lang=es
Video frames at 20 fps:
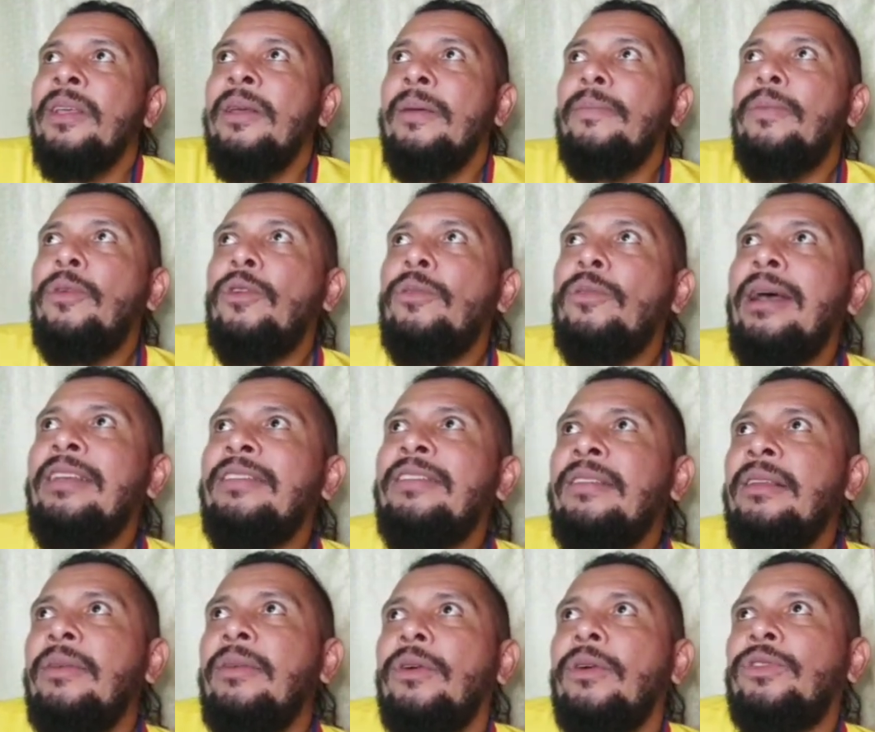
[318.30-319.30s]
por más,
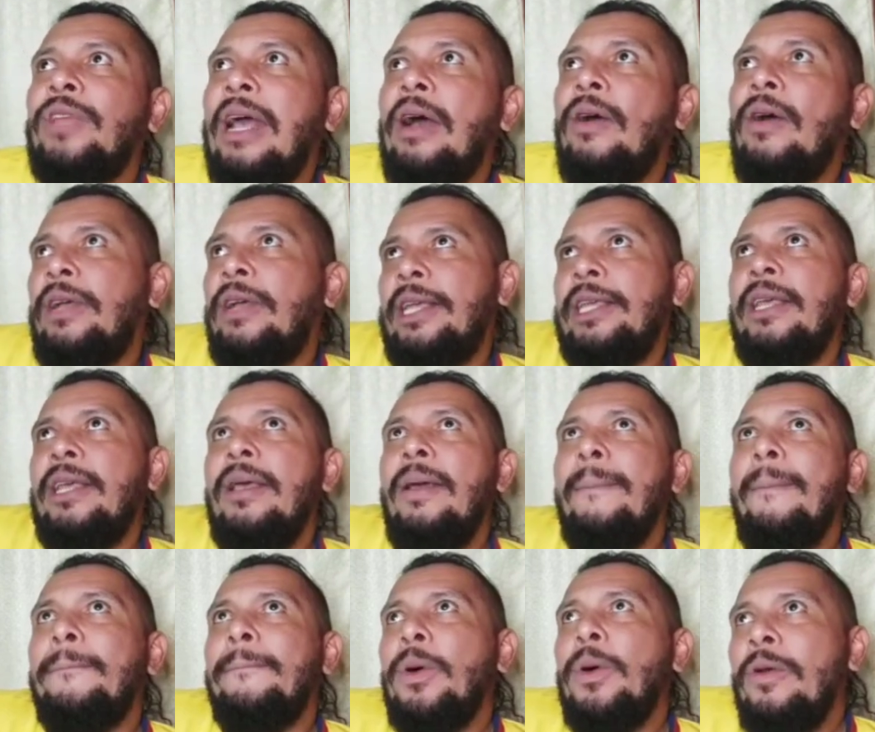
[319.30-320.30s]
o sea, ok,
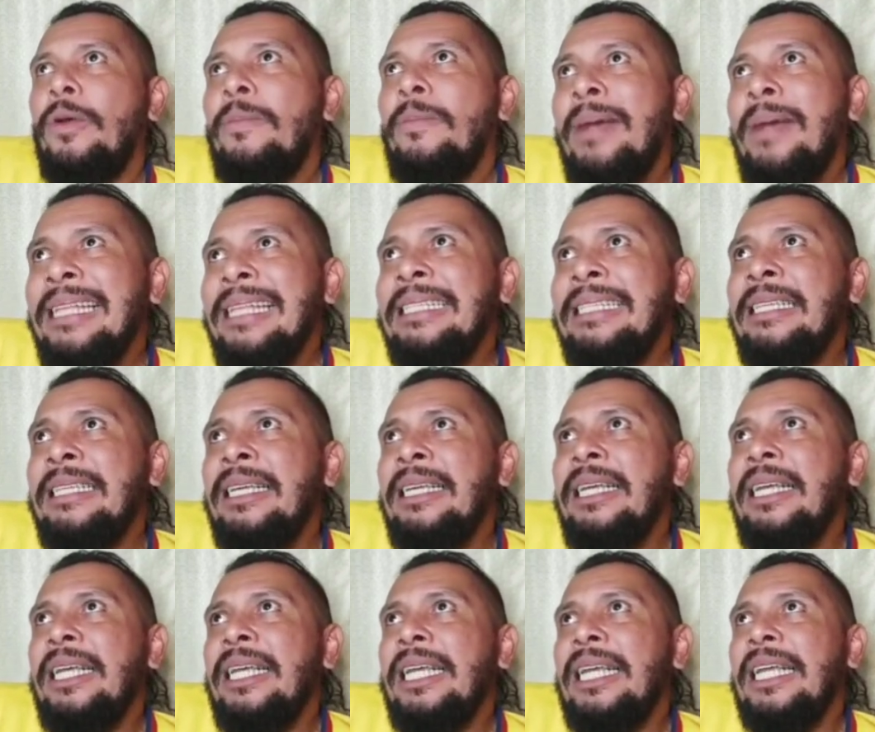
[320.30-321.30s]
por más
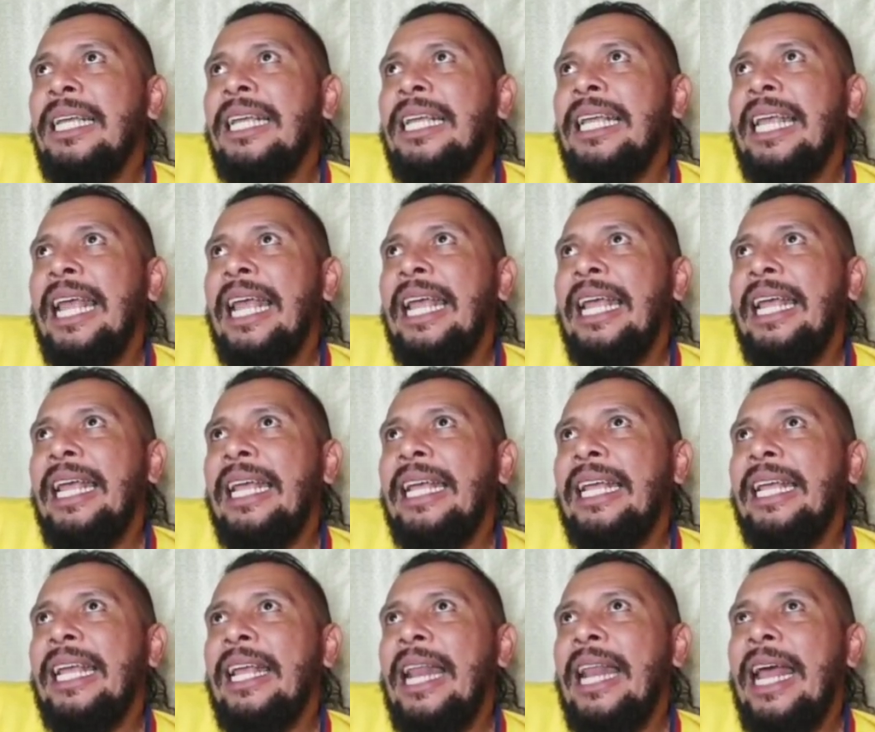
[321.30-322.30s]
que,
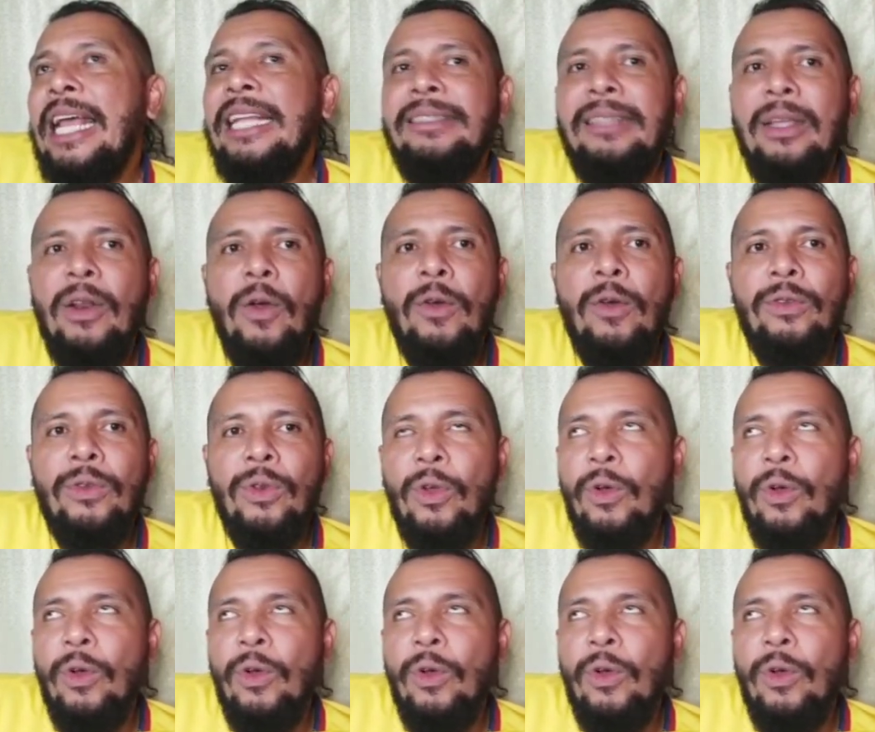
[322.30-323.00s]
la gente lo,